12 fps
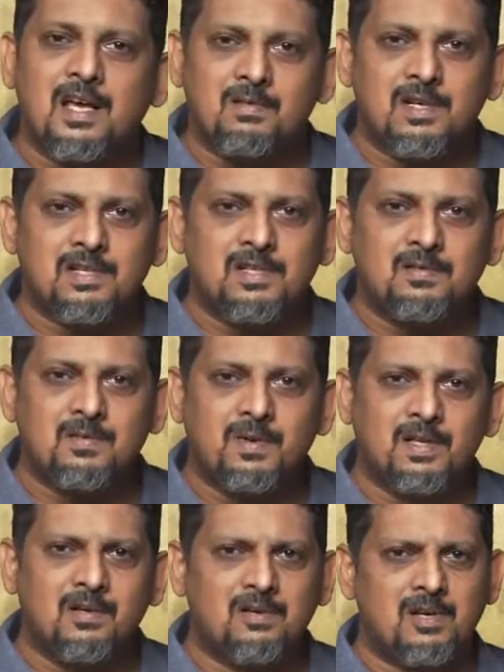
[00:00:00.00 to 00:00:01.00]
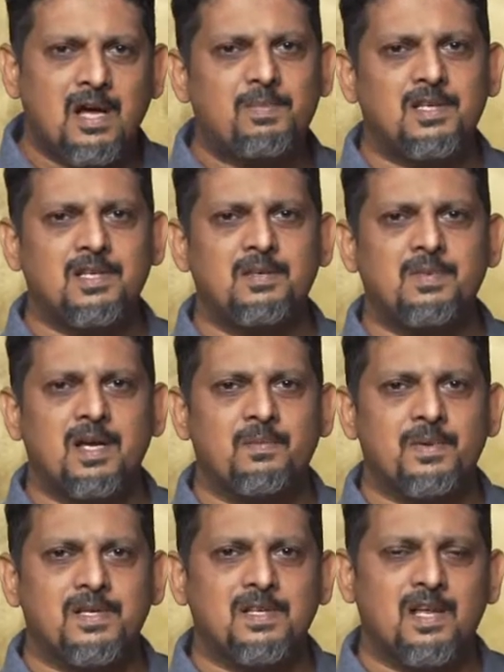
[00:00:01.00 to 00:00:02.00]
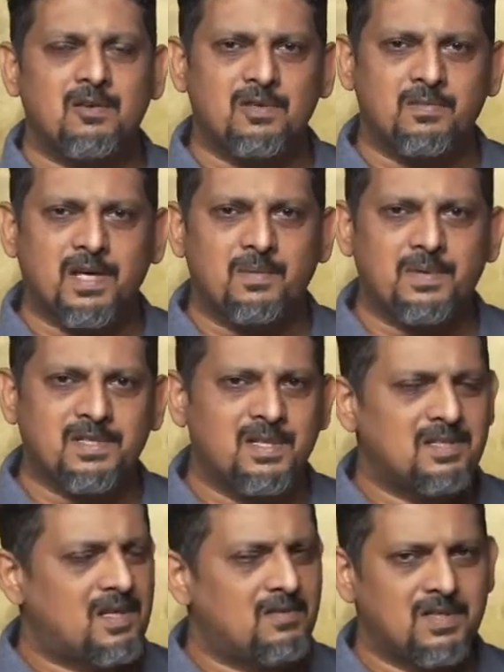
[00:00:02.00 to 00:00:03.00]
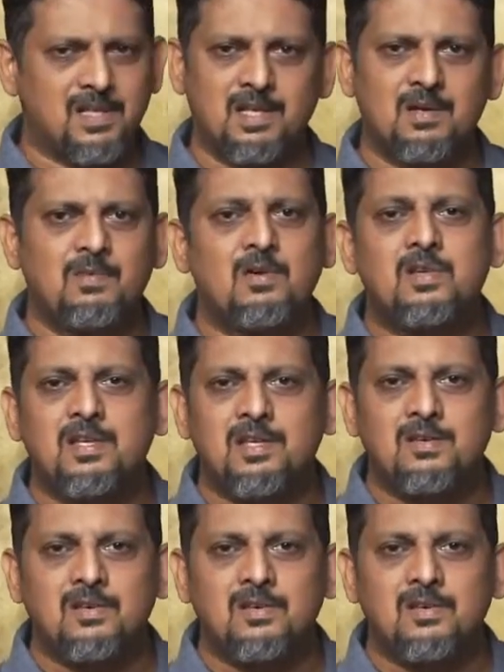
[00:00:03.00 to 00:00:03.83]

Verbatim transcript: கேமராஸ்லையுமே பார்த்தா ஒரு நாற்பத்தஞ்சு மெகா பிக்சல் அறுபது மெகா பிக்சல் சர்வசாதாரணமாக வந்து